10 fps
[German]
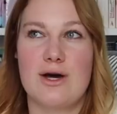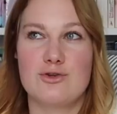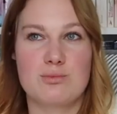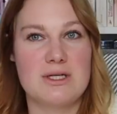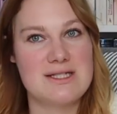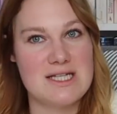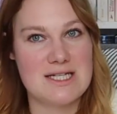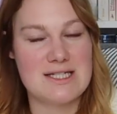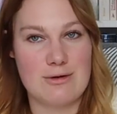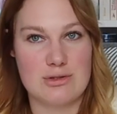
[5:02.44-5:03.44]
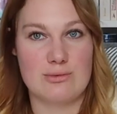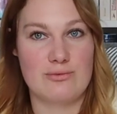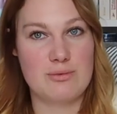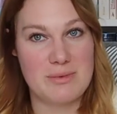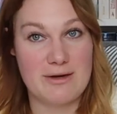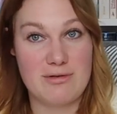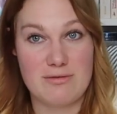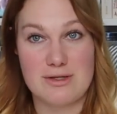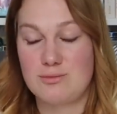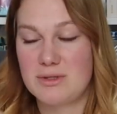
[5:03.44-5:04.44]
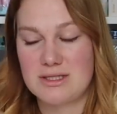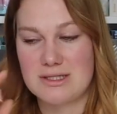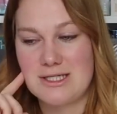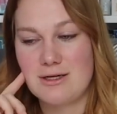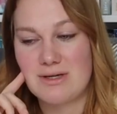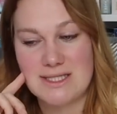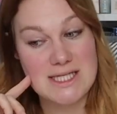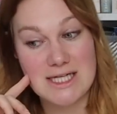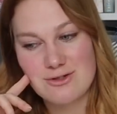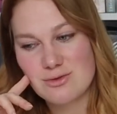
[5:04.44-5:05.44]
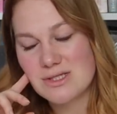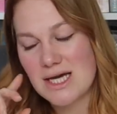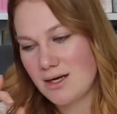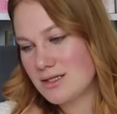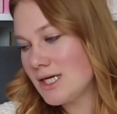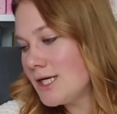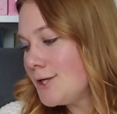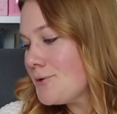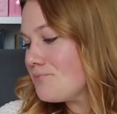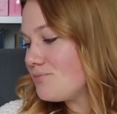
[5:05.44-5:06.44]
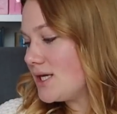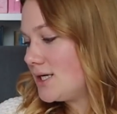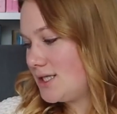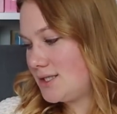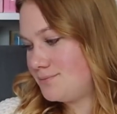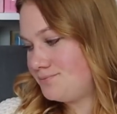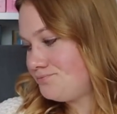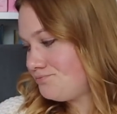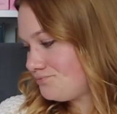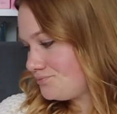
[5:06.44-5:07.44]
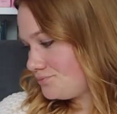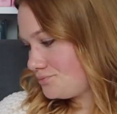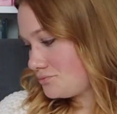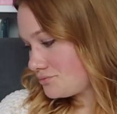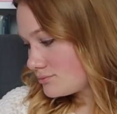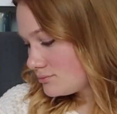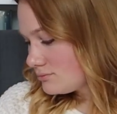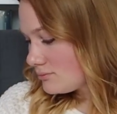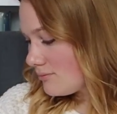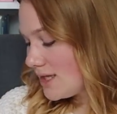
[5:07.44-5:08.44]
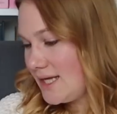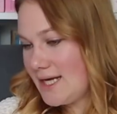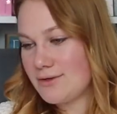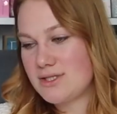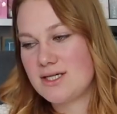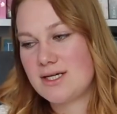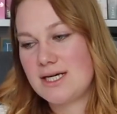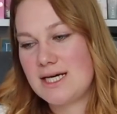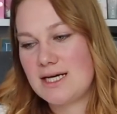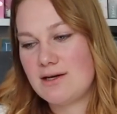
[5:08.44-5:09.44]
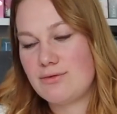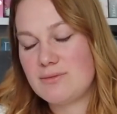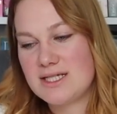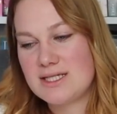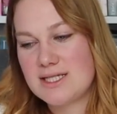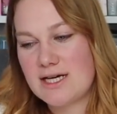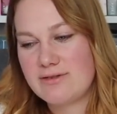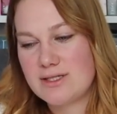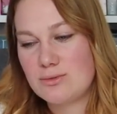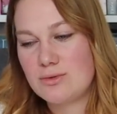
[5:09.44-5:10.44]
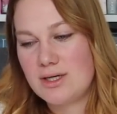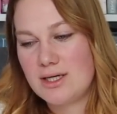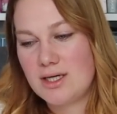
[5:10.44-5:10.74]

ausspricht, sehe ich das auch so. Würde mich auf jeden Fall super interessieren, was ihr dazu sagt. Ähm, ja, und für mich ist es einfach so,